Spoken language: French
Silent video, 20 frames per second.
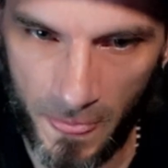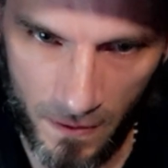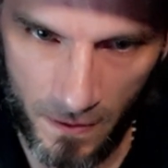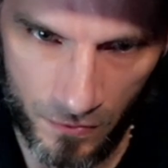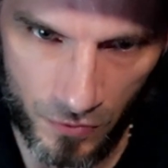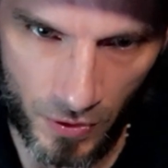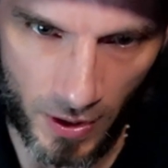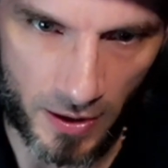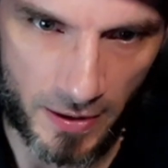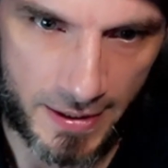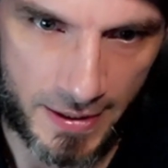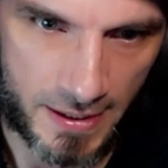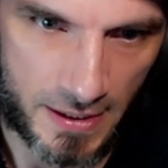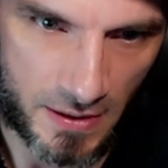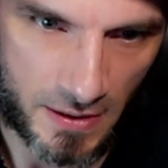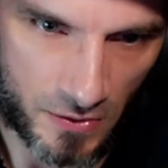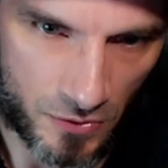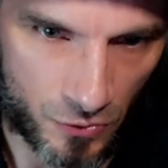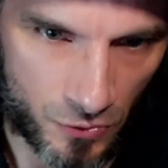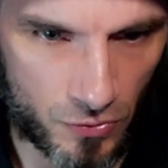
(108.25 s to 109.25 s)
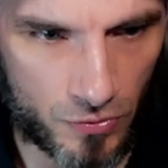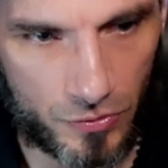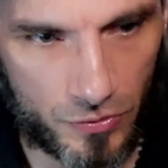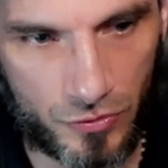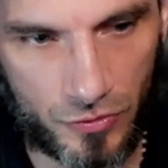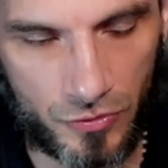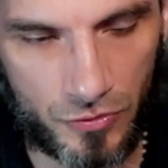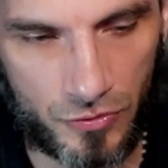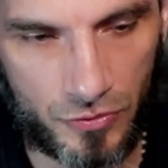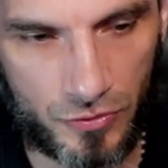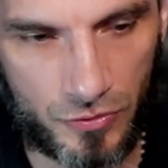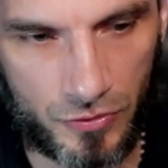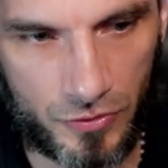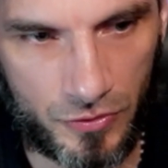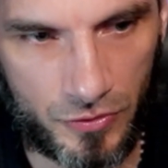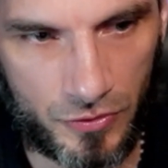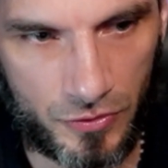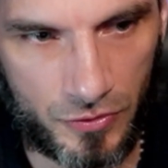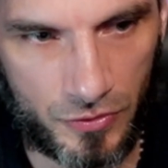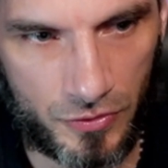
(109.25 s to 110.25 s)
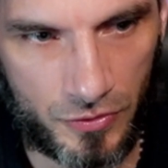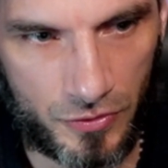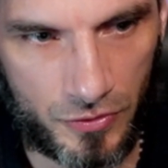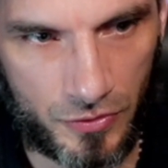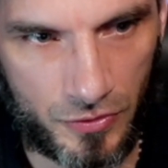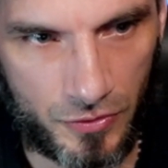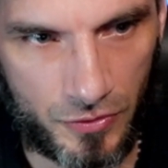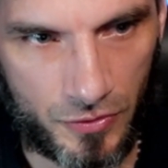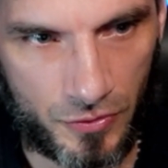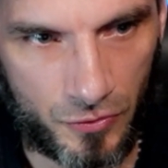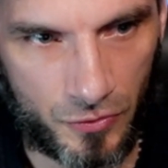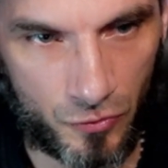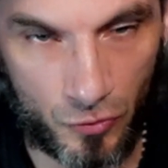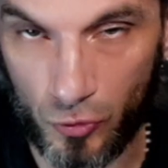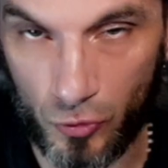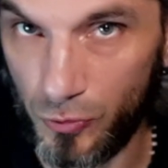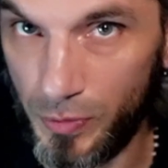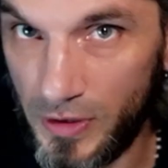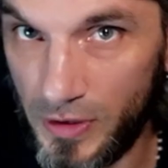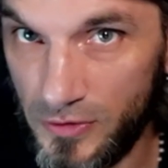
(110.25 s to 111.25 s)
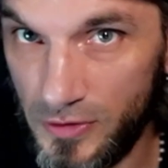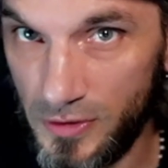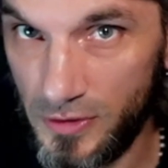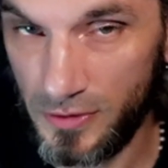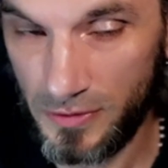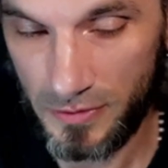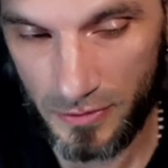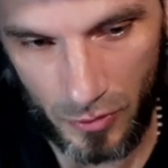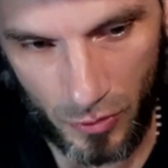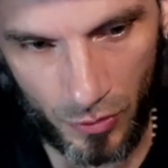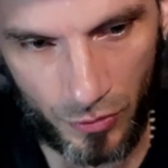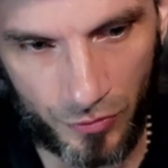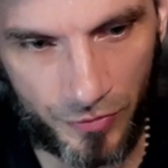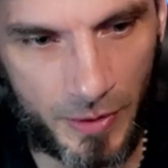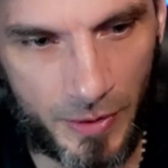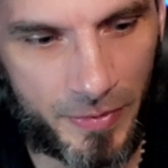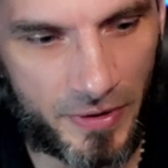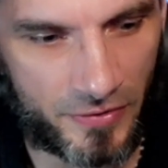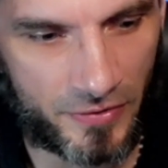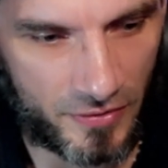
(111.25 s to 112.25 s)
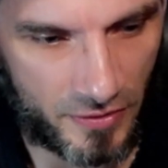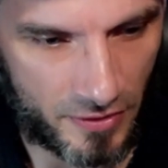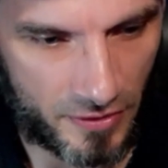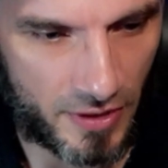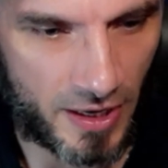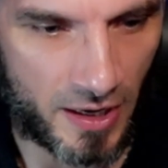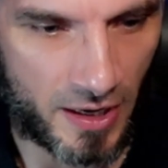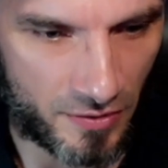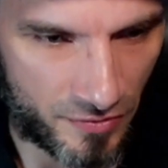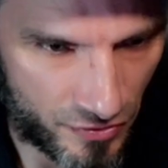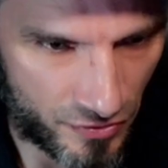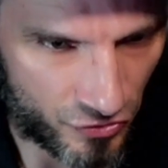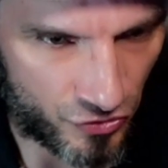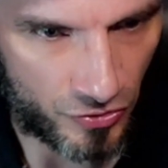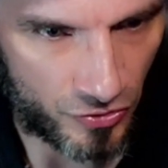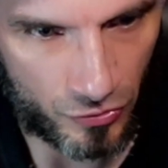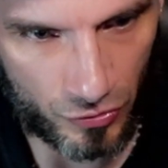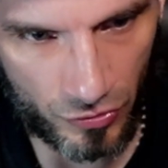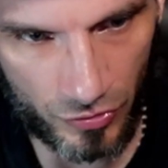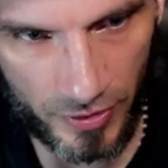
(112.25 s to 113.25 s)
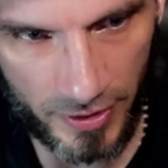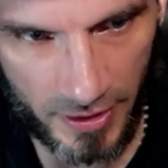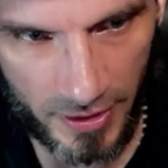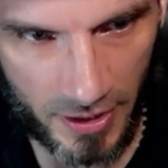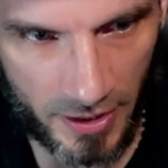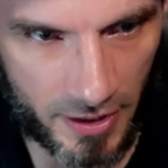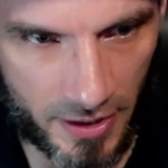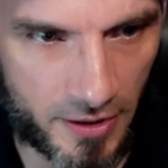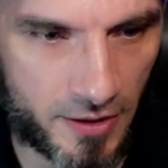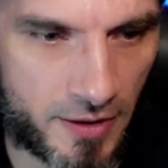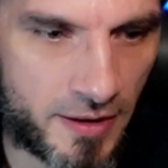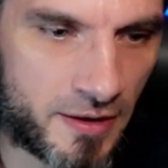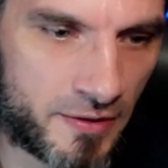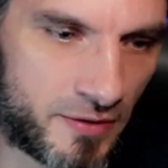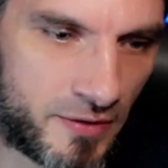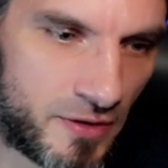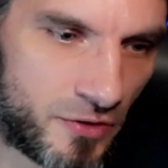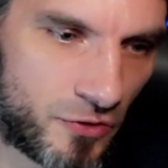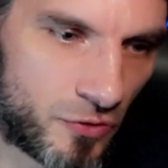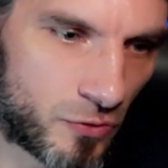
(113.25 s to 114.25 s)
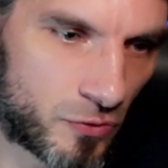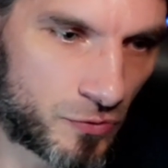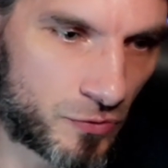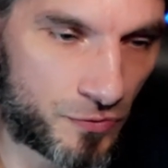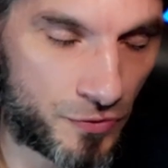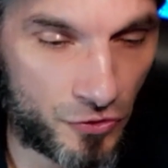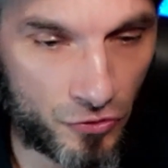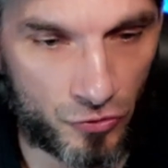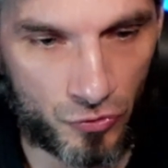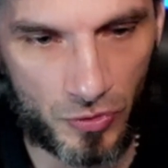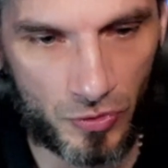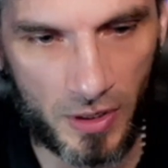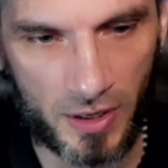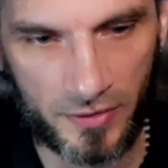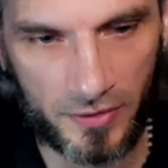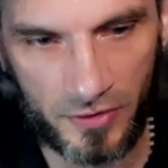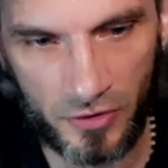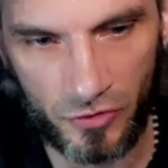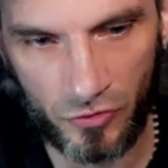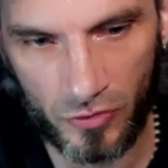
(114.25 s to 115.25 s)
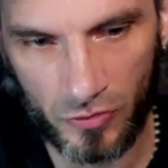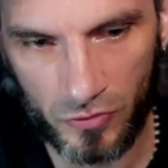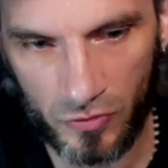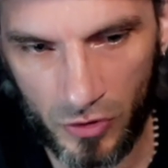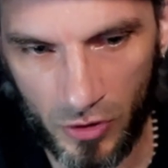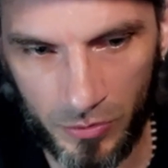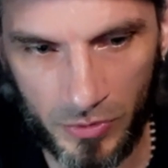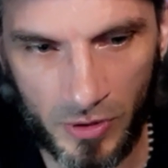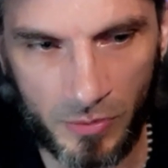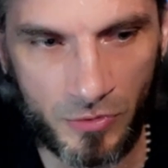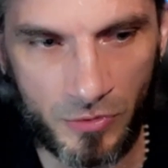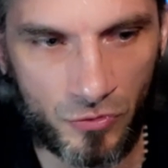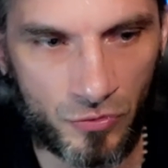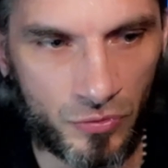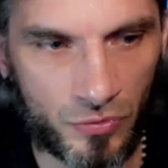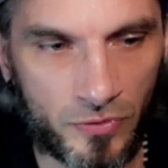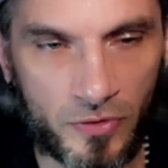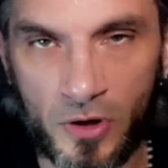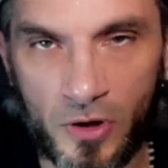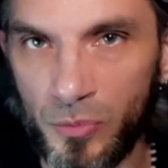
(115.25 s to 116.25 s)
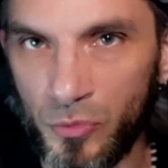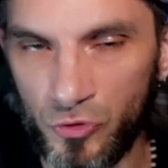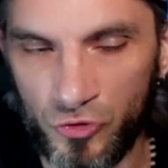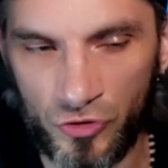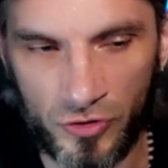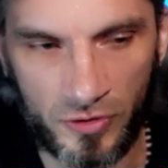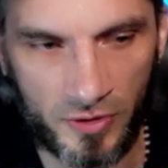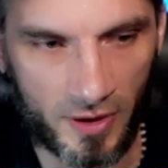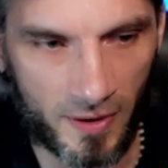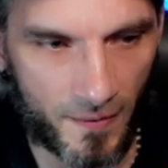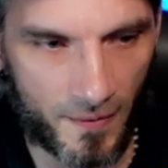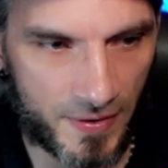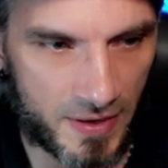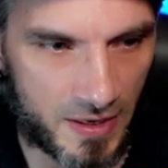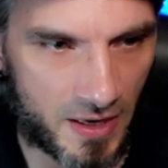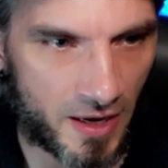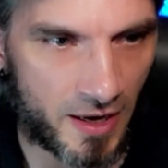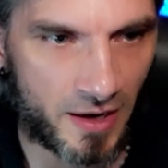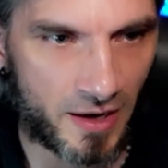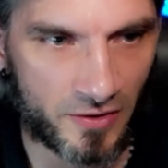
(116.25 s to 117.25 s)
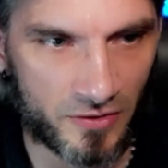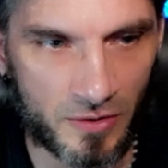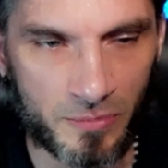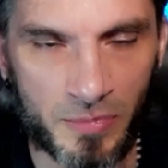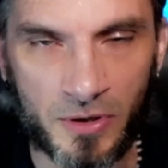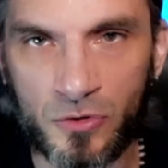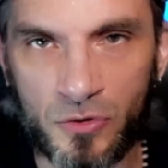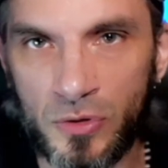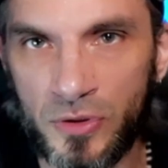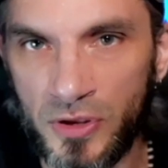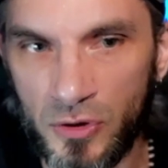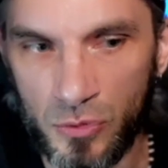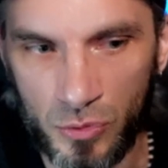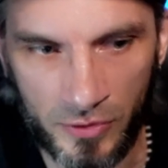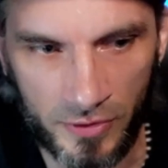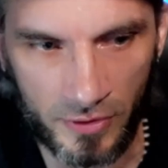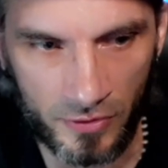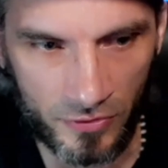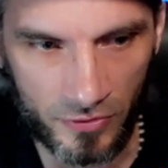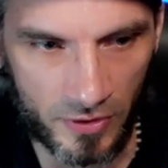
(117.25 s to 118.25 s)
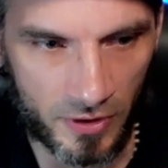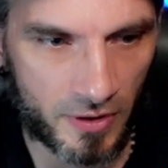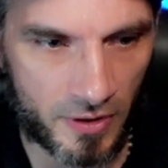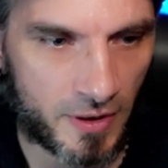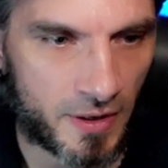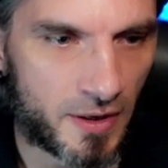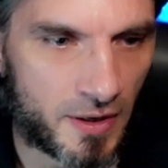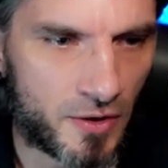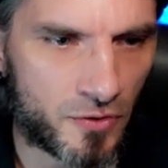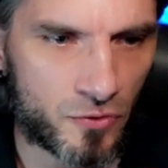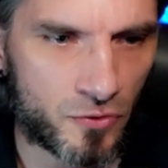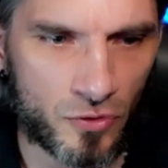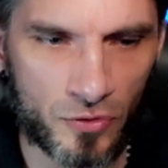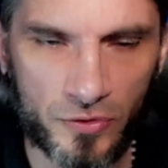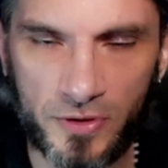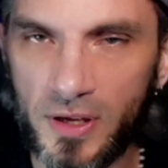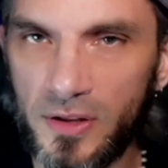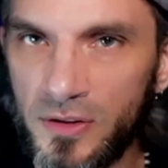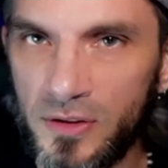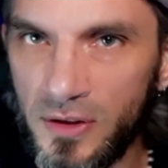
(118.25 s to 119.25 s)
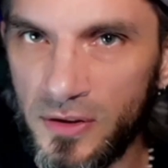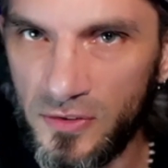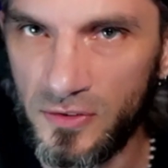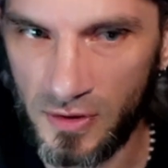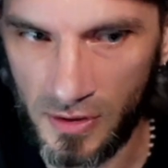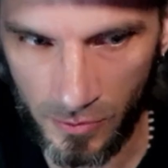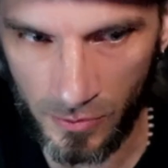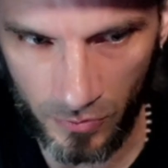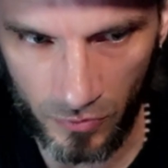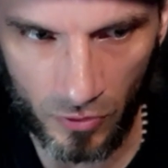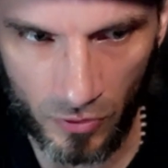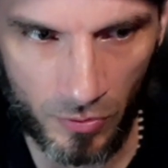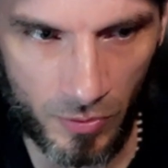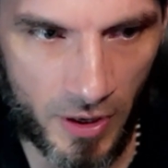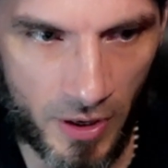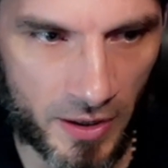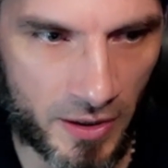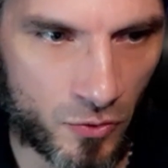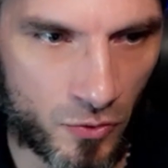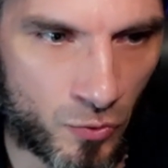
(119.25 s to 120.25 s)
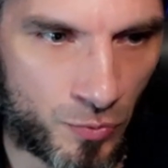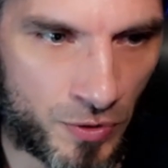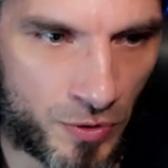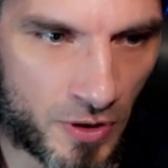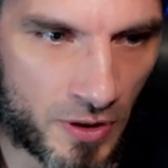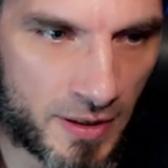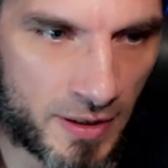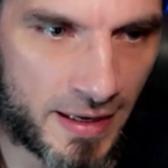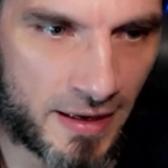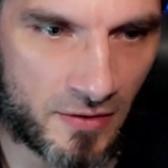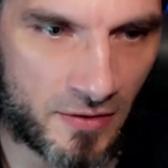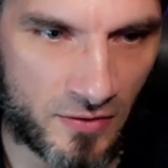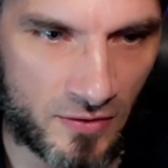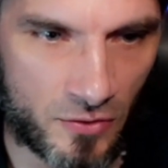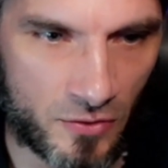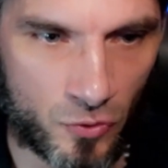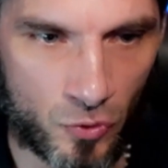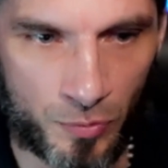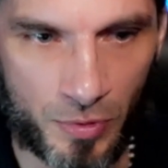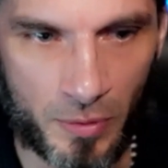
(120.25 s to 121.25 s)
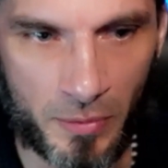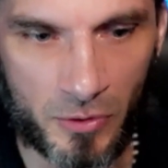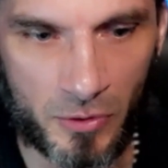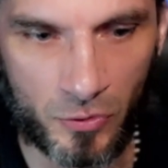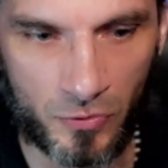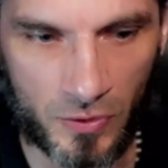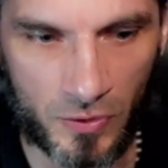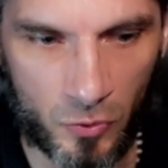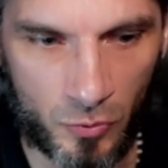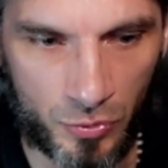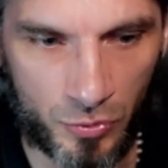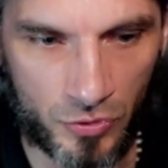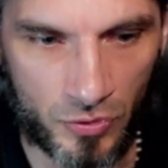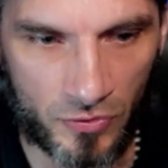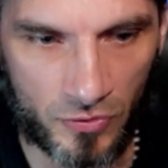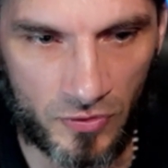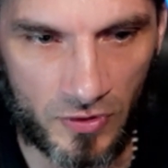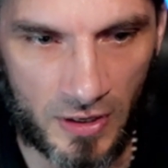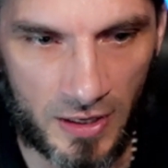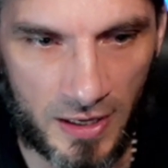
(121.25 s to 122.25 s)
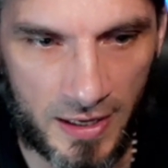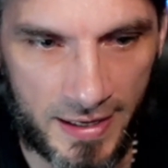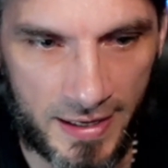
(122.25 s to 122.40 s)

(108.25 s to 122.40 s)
Voilà. Donc, seconde partie, on va passer à Vegeto LR Intelligence. végéto et LR Intelligence, comme d'habitude, c'est comme Gogeta. Il a un Z Battle qui lui est dédié, 34 DS, il me semble, à récupérer, ainsi que pas mal de sortes de potentiel,